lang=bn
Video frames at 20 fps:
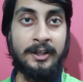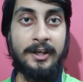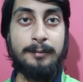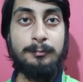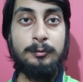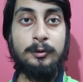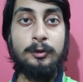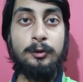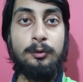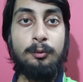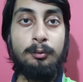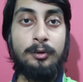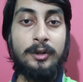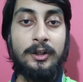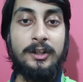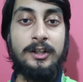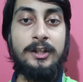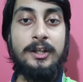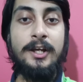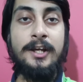এবং
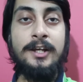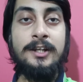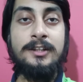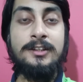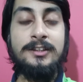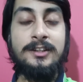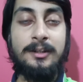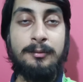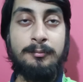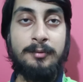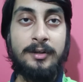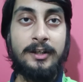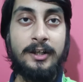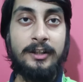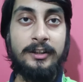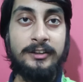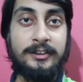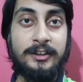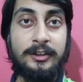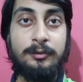টোটালি এই সিনেমার
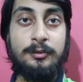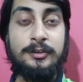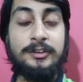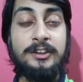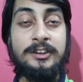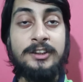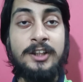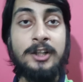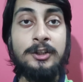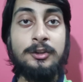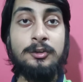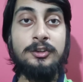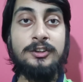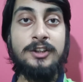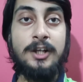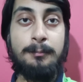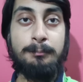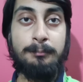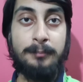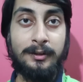কালেকশন হয়েছে চারশো
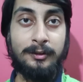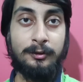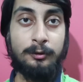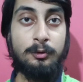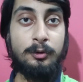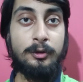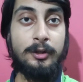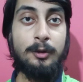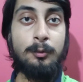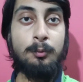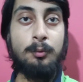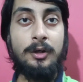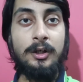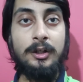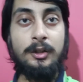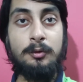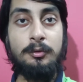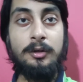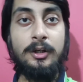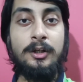ছাপ্পান্ন কোটি
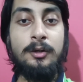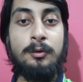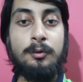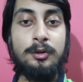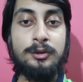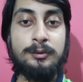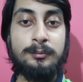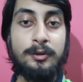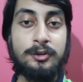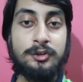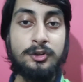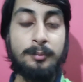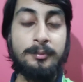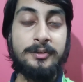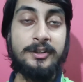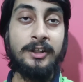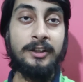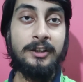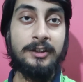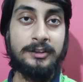ওয়ার্ল্ড ওয়াইড গ্রস বক্স অফিস
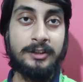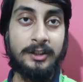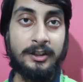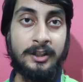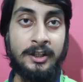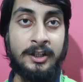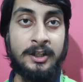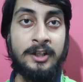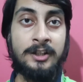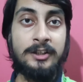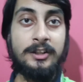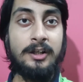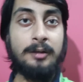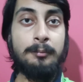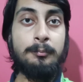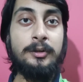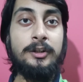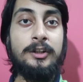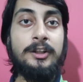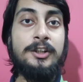কালেকশন তার
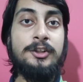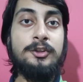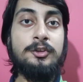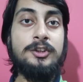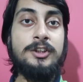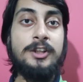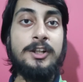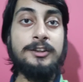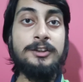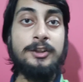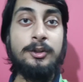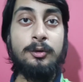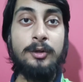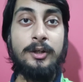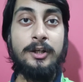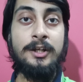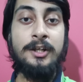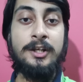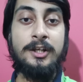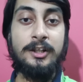মধ্যে তিনশো ছিয়াশি কোটি
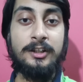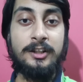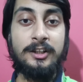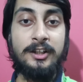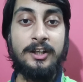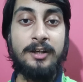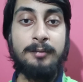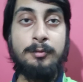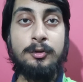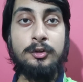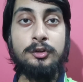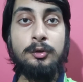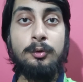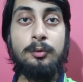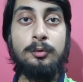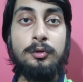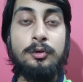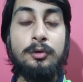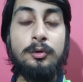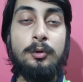ইন্ডিয়া থেকে এবং
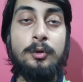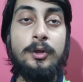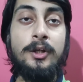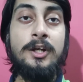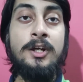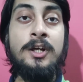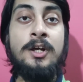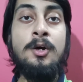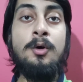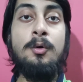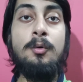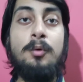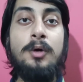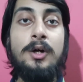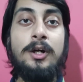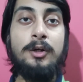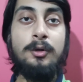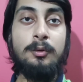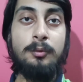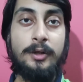সত্তর কোটি
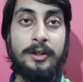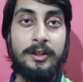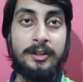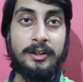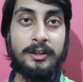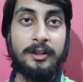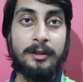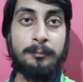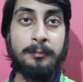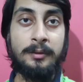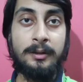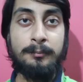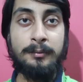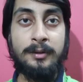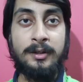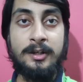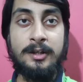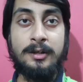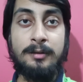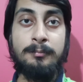ওয়ার্ল্ড ওয়াইড থেকে মানে
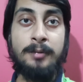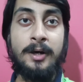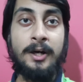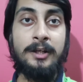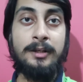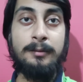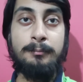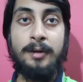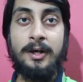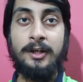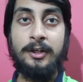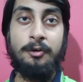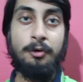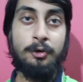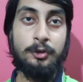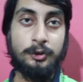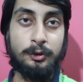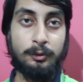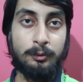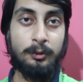ইন্ডিয়ার বাইরে বাকি
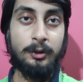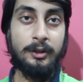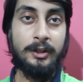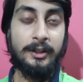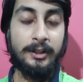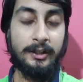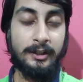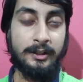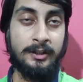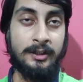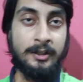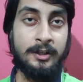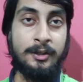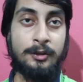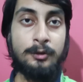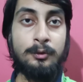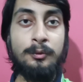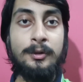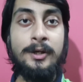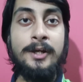অংশগুলো থেকে
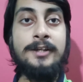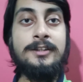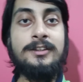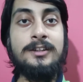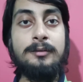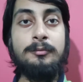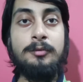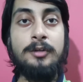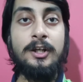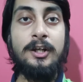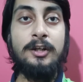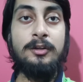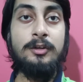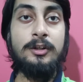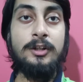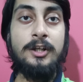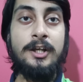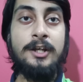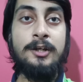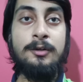তো এই সিনেমাটা কিন্তু
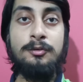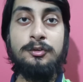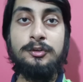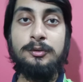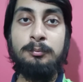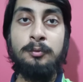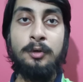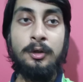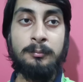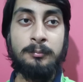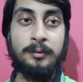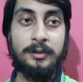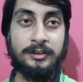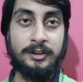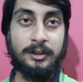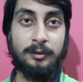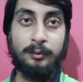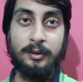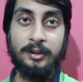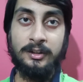একটা হিউজ
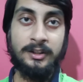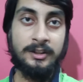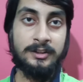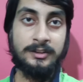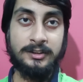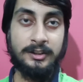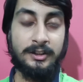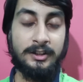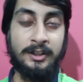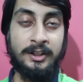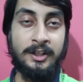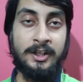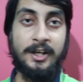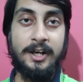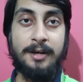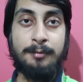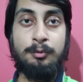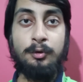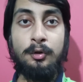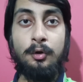ব্লকবাস্টার হতে যাচ্ছে
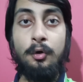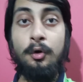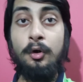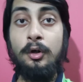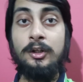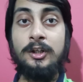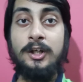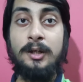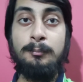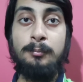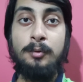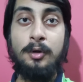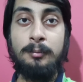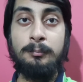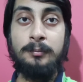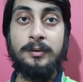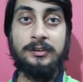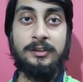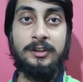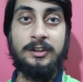এবং অল টাইম
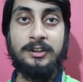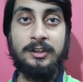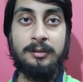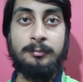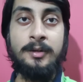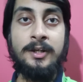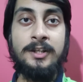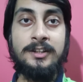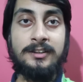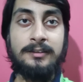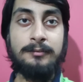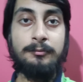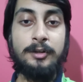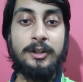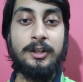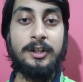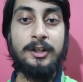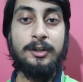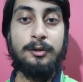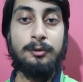ব্লকবাস্টার হিসাবে এই
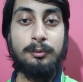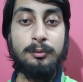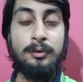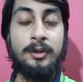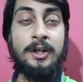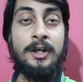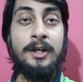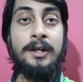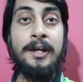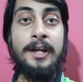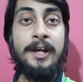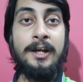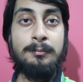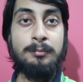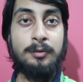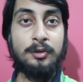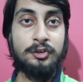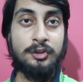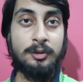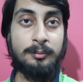সিনেমাটা কিন্তু নেট
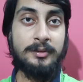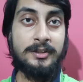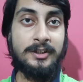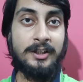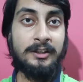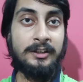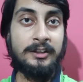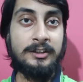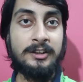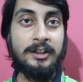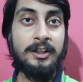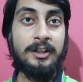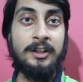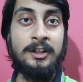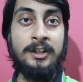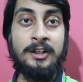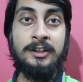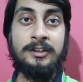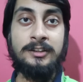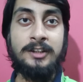বক্স অফিস কালেকশন
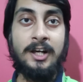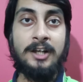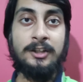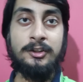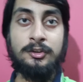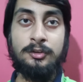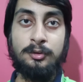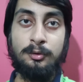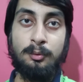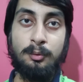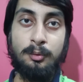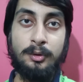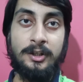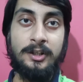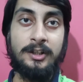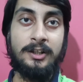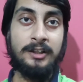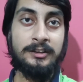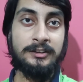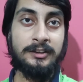চারশো
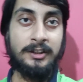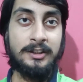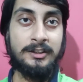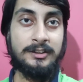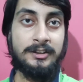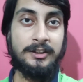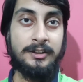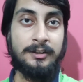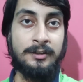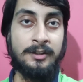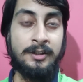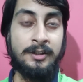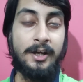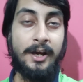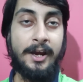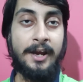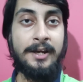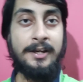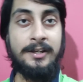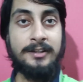কোটির কাছাকাছি
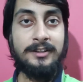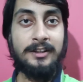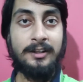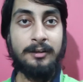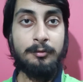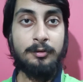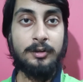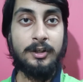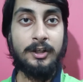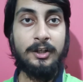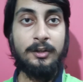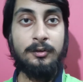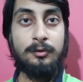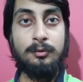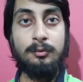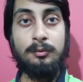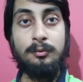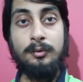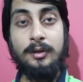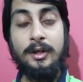এই সিনেমাটা
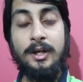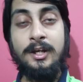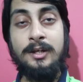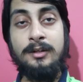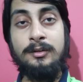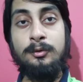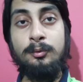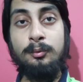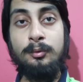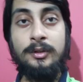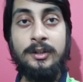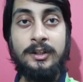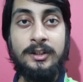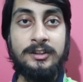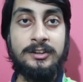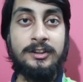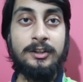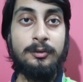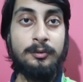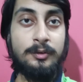কিন্তু এই দুই দিন
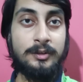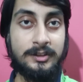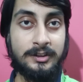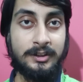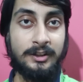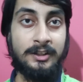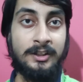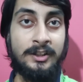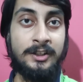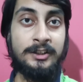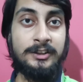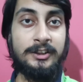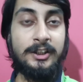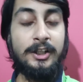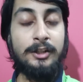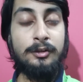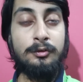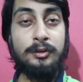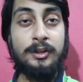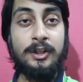যে রয়েছে
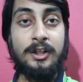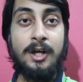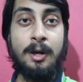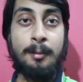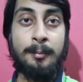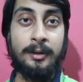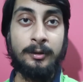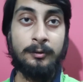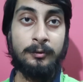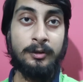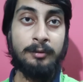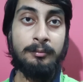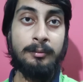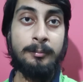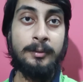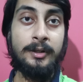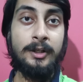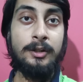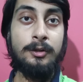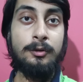সেই দুদিনে কামাই করে নেবে
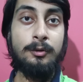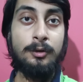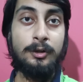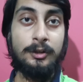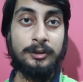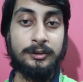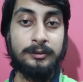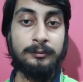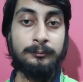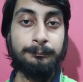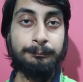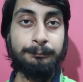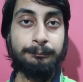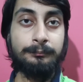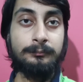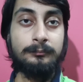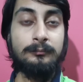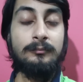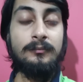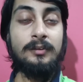মানে দশ
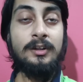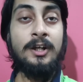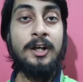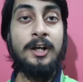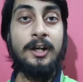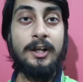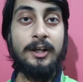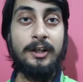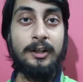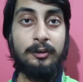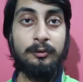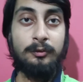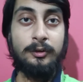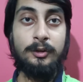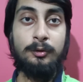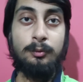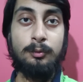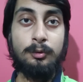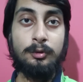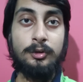আর এগারো
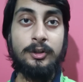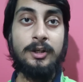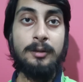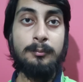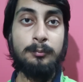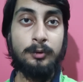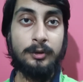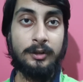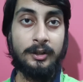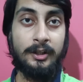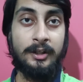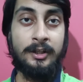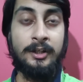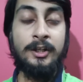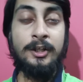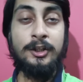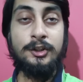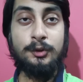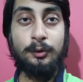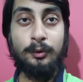এই দুটো দিনের মধ্যে
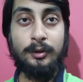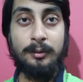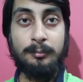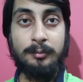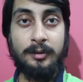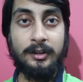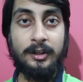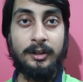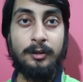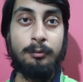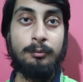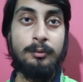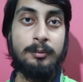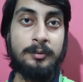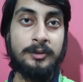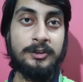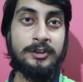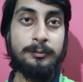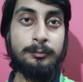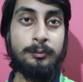শনিবার আর
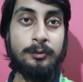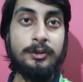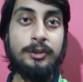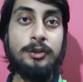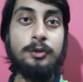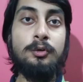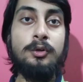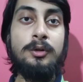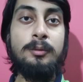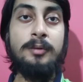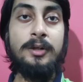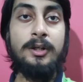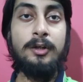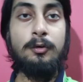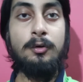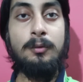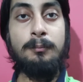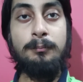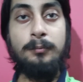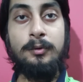রবিবার যে পড়ছে শনিবারে
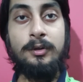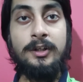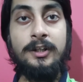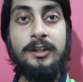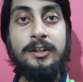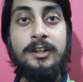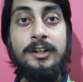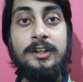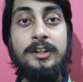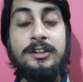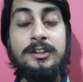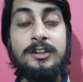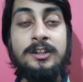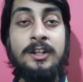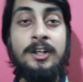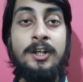কমপক্ষে তিরিশ